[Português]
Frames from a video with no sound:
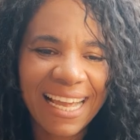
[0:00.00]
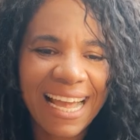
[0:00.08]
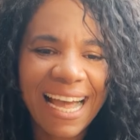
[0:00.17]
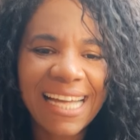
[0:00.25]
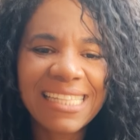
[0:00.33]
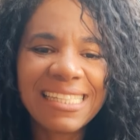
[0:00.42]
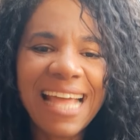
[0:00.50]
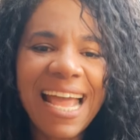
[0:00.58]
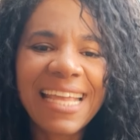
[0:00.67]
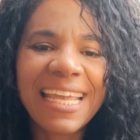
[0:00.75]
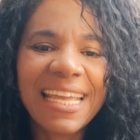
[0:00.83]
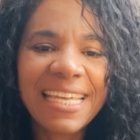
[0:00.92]

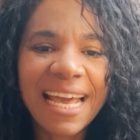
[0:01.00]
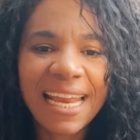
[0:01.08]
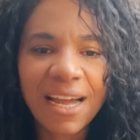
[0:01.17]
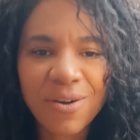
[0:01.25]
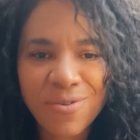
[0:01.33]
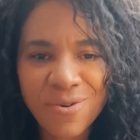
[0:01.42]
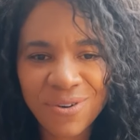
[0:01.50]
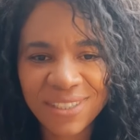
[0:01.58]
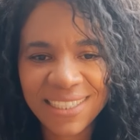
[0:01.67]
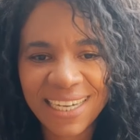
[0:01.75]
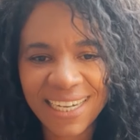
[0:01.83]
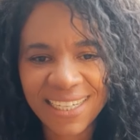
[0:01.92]
até quem era
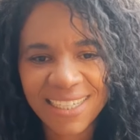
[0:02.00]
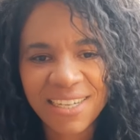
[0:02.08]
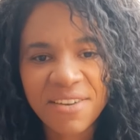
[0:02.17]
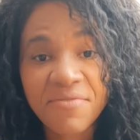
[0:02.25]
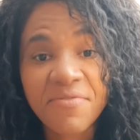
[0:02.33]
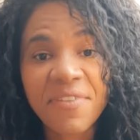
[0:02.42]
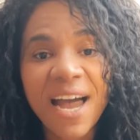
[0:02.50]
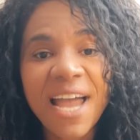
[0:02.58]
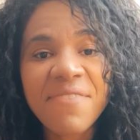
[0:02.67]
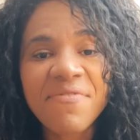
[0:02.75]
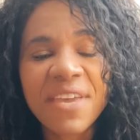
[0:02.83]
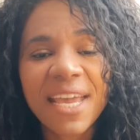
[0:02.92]
contra
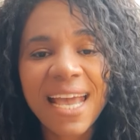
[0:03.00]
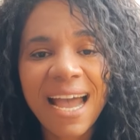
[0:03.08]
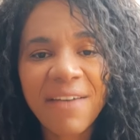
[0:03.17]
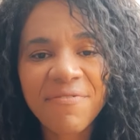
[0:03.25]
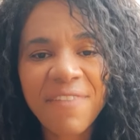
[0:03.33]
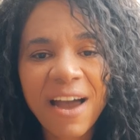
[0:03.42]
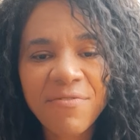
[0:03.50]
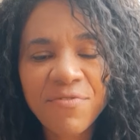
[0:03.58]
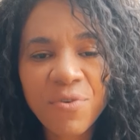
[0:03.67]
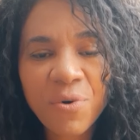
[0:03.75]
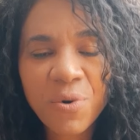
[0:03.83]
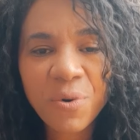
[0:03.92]
vai ficar a
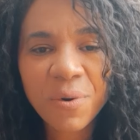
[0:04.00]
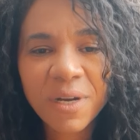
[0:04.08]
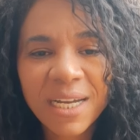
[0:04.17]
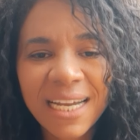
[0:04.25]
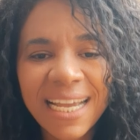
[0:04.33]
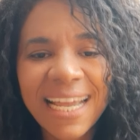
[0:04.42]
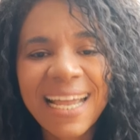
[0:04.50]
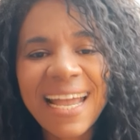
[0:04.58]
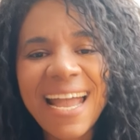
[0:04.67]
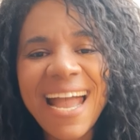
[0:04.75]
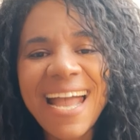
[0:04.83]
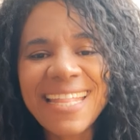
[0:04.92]
favor.
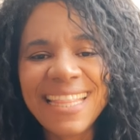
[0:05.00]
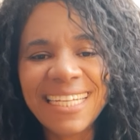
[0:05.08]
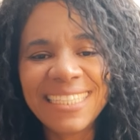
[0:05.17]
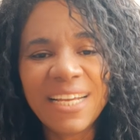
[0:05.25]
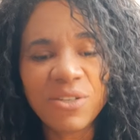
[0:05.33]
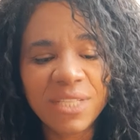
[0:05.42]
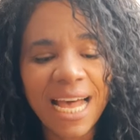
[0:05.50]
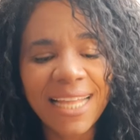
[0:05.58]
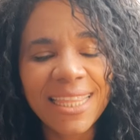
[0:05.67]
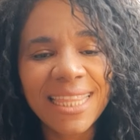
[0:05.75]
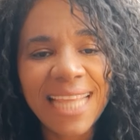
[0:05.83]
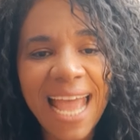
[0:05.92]
Eita Deus,
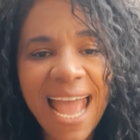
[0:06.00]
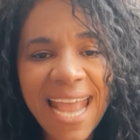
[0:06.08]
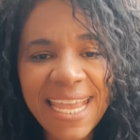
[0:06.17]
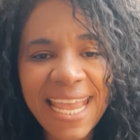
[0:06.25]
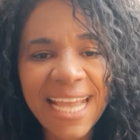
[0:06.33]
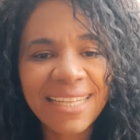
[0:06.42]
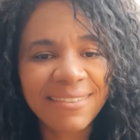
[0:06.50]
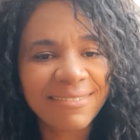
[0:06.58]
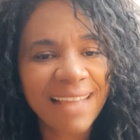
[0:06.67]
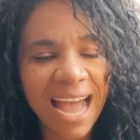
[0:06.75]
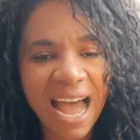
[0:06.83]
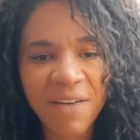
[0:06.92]
até quem
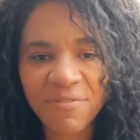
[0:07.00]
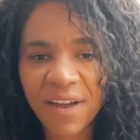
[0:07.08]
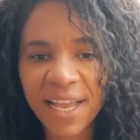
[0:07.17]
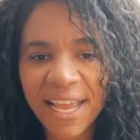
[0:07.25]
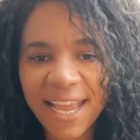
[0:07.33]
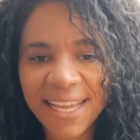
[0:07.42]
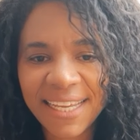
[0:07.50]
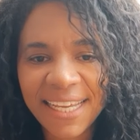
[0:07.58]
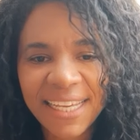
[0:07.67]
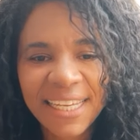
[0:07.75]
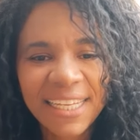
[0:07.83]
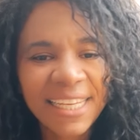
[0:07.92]
tava, ei,
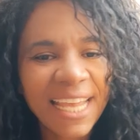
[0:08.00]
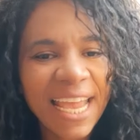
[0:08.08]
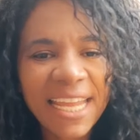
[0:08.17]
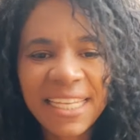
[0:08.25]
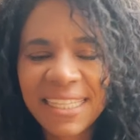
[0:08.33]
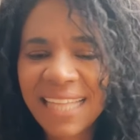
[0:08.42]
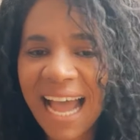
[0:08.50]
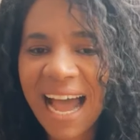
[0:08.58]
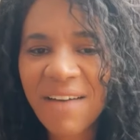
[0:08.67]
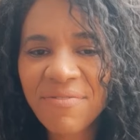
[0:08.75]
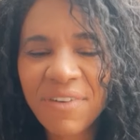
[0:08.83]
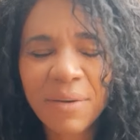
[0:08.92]
quem
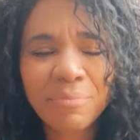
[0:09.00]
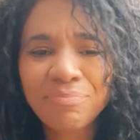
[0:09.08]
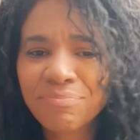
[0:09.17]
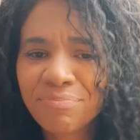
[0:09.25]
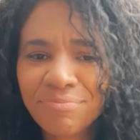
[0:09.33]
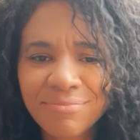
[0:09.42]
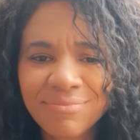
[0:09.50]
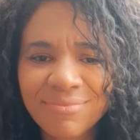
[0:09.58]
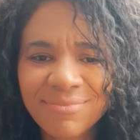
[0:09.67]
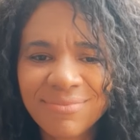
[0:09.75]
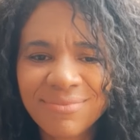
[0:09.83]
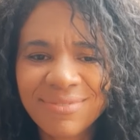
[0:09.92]
tava hum,